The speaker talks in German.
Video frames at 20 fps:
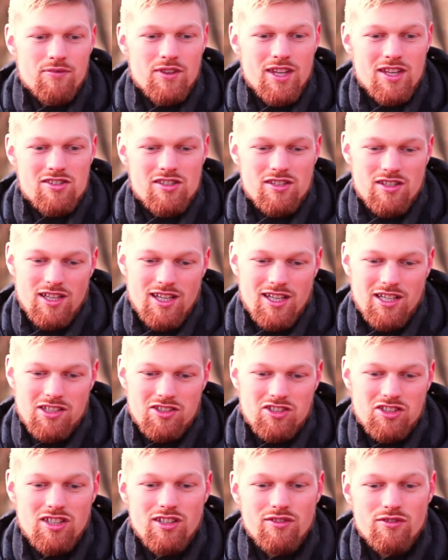dass ich
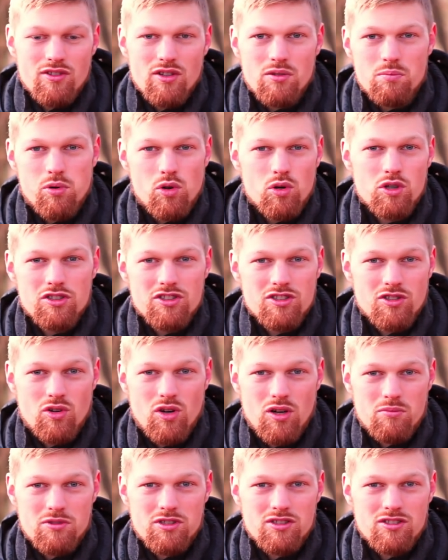an tiefere Punkte
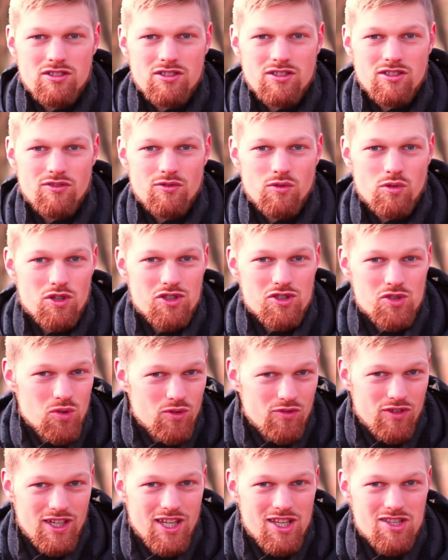komme, wo ich
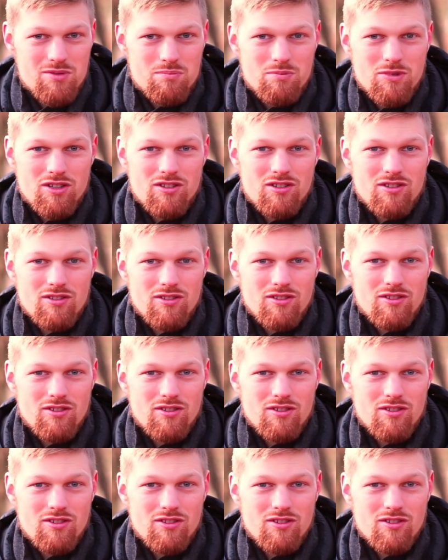so verletzt bin,